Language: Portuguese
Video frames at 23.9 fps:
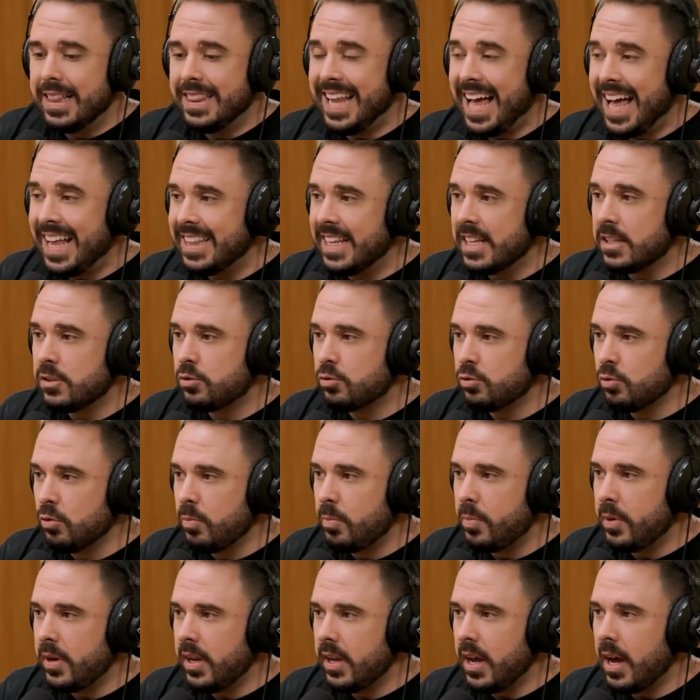nada
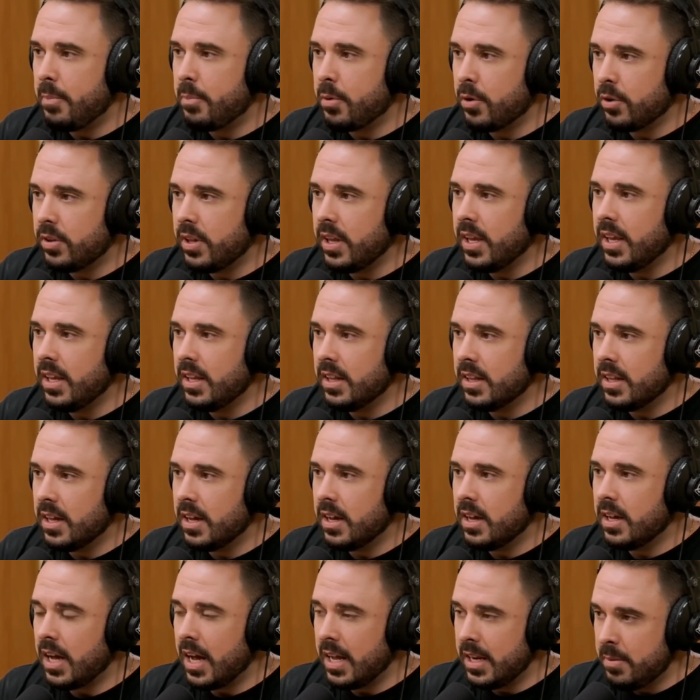supre a
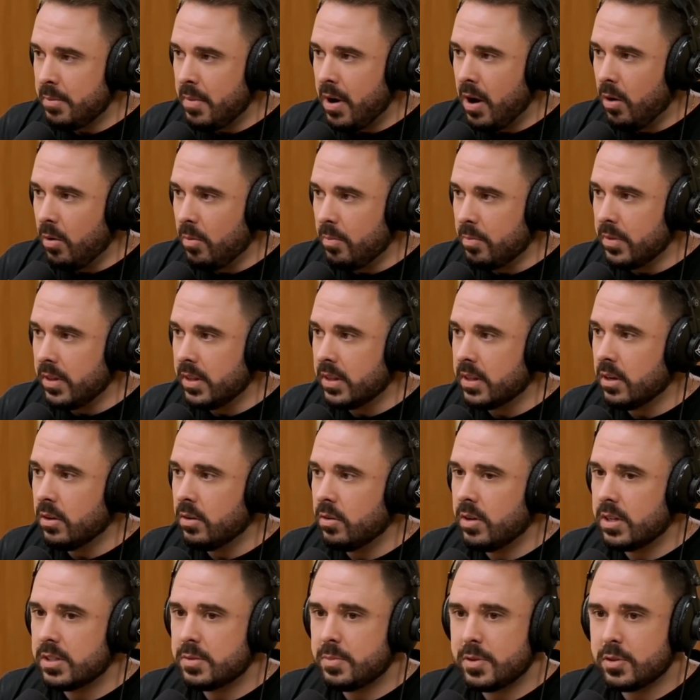proteína animal.
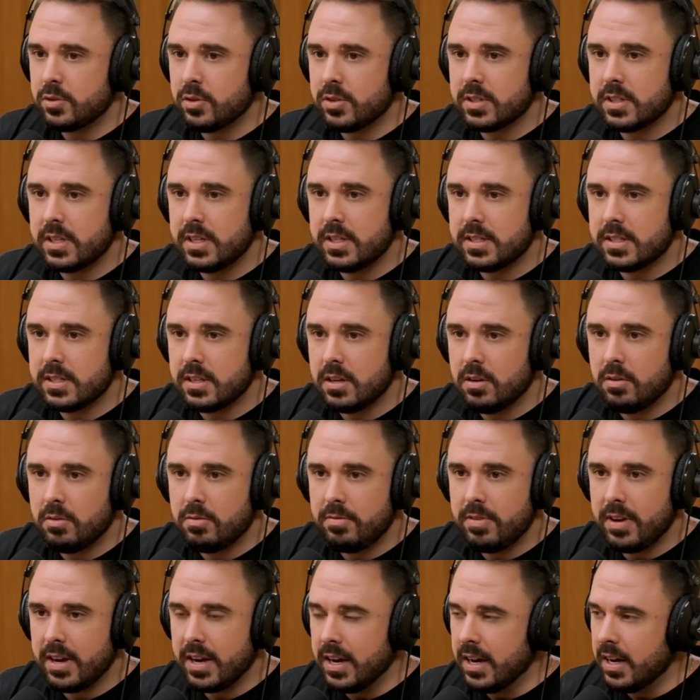Então, as pessoas que
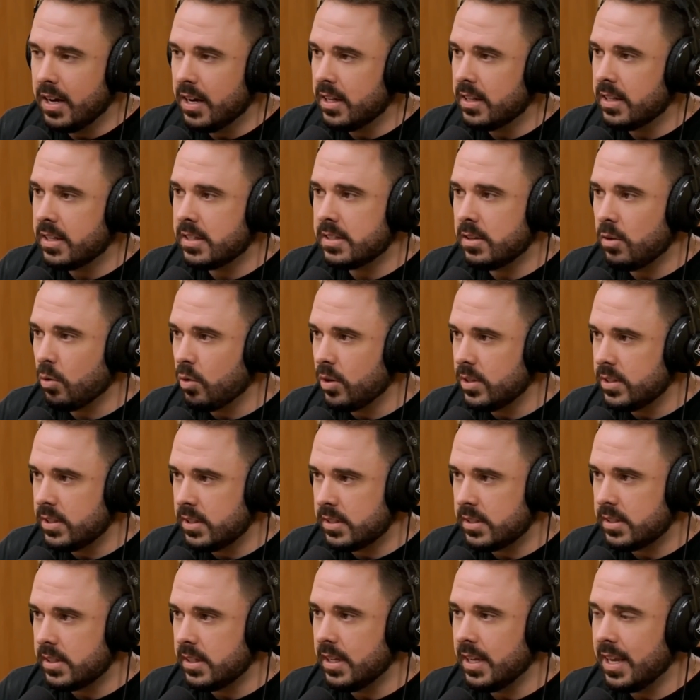são veganas ou
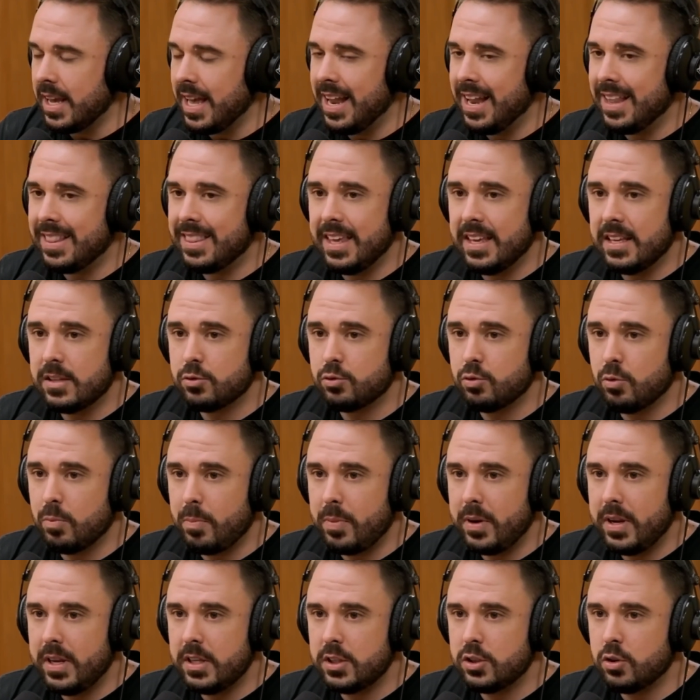coisas assim, ela tem que
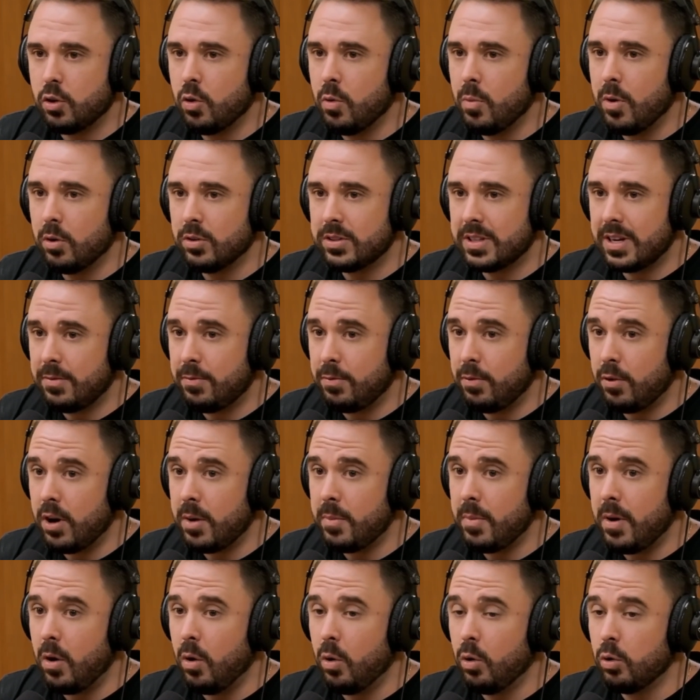suprir de alguma outra
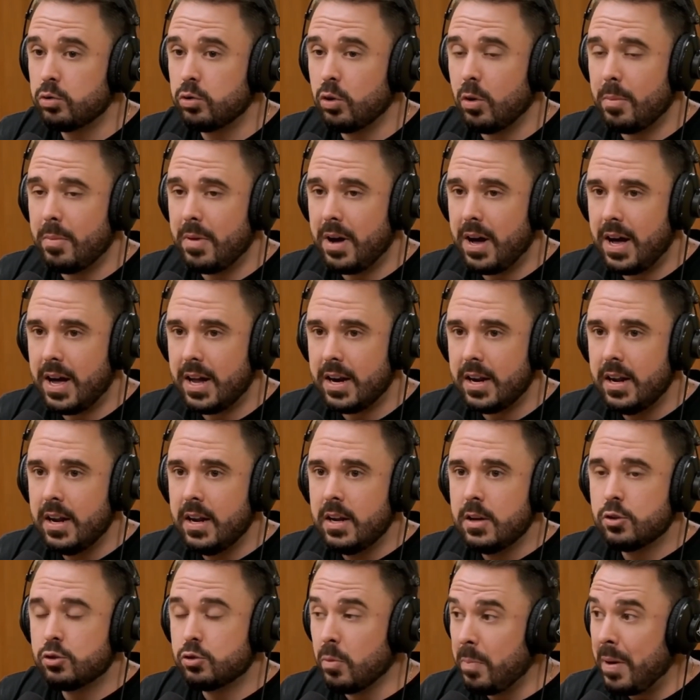forma ou tomar
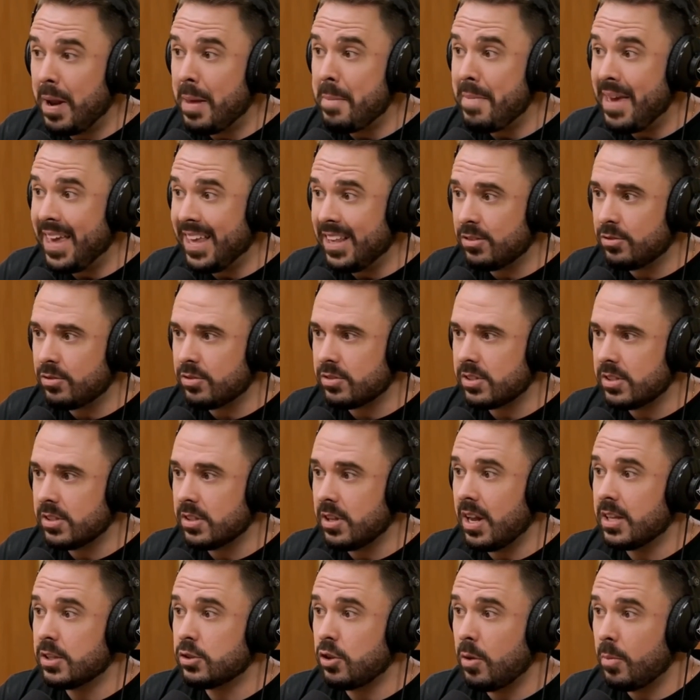suplementos.
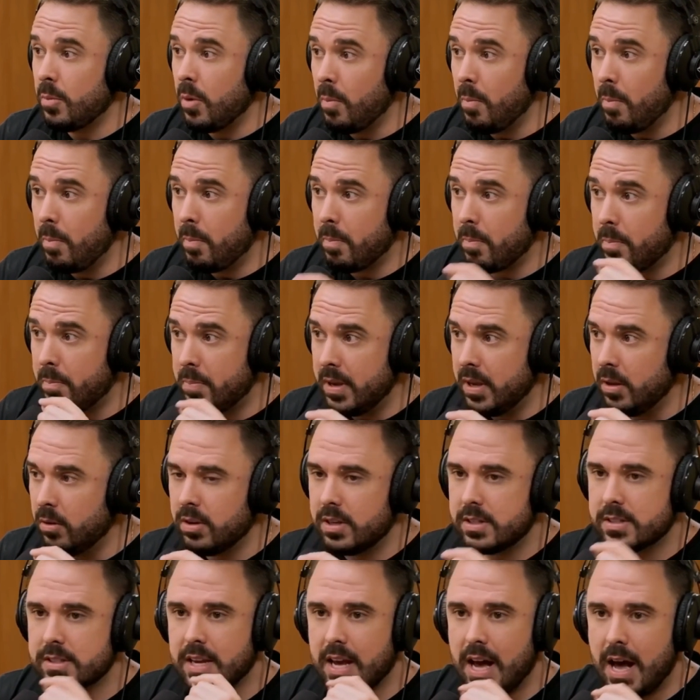Então, elas tomam
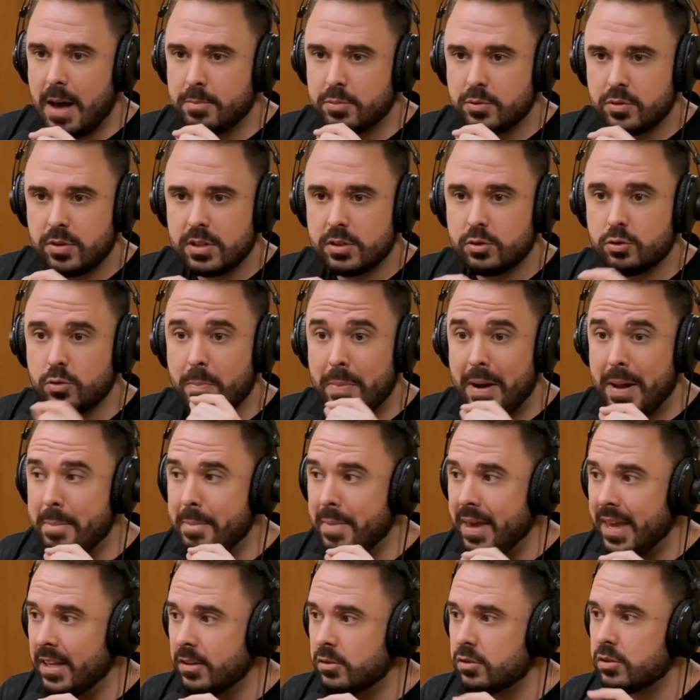pílulas, cápsulas,
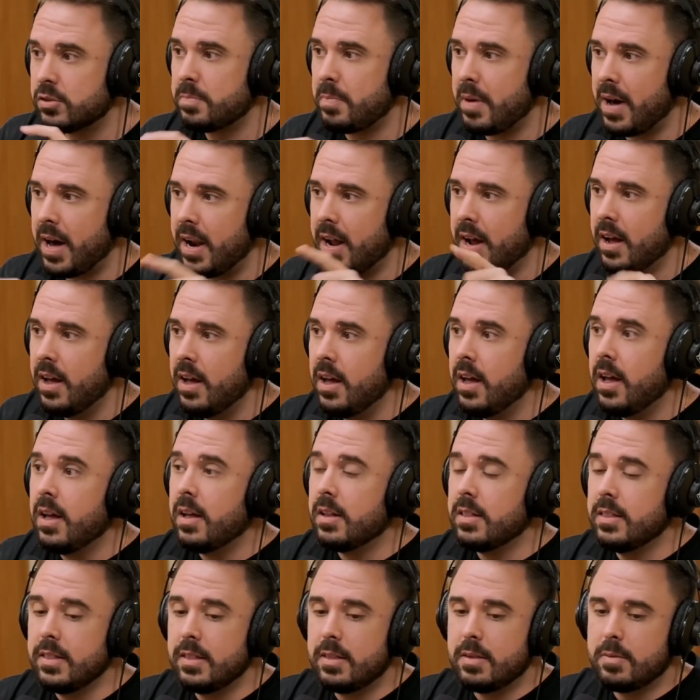suplementos para
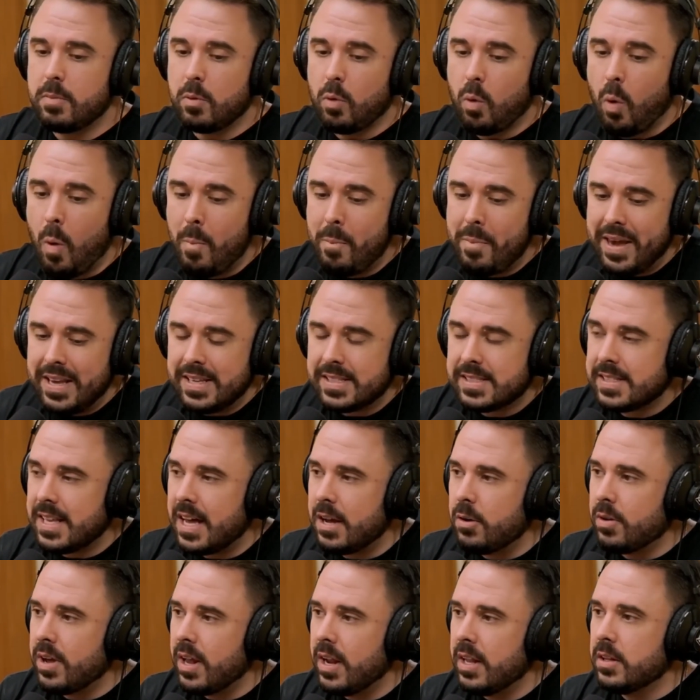
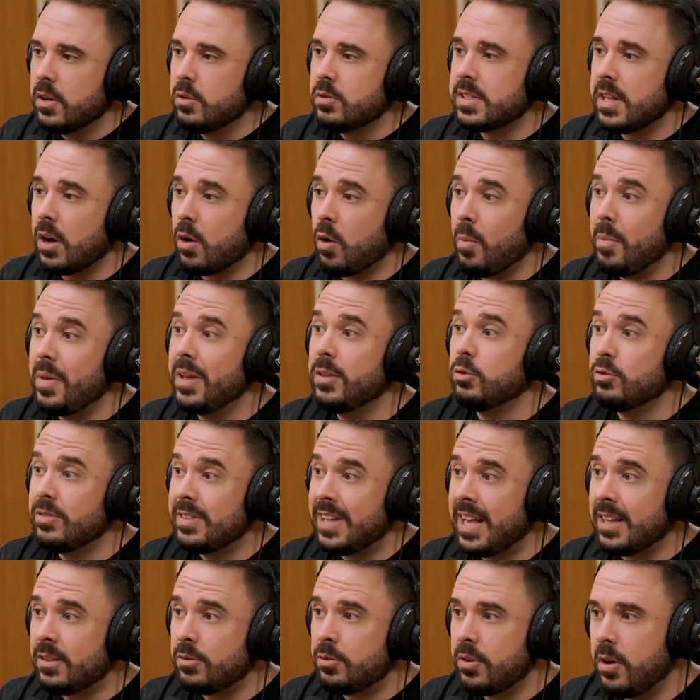compensar o que ela não está comendo
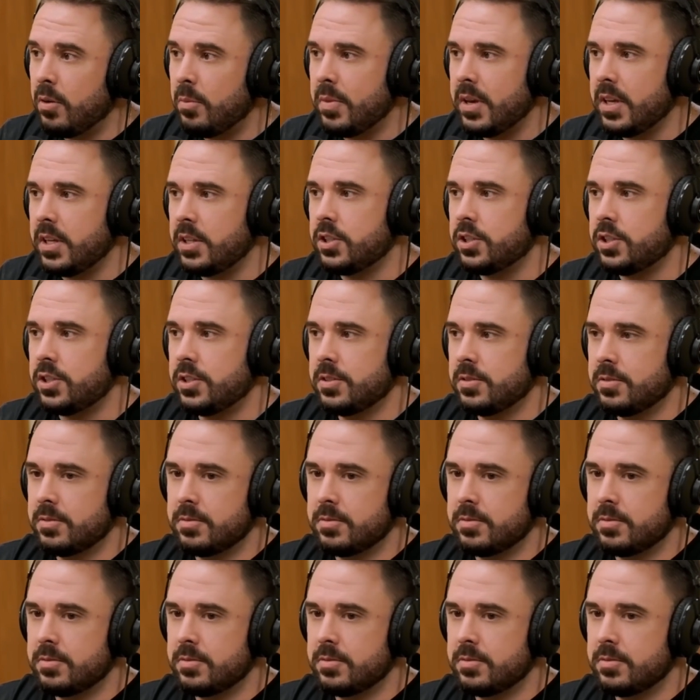naturalmente. Tem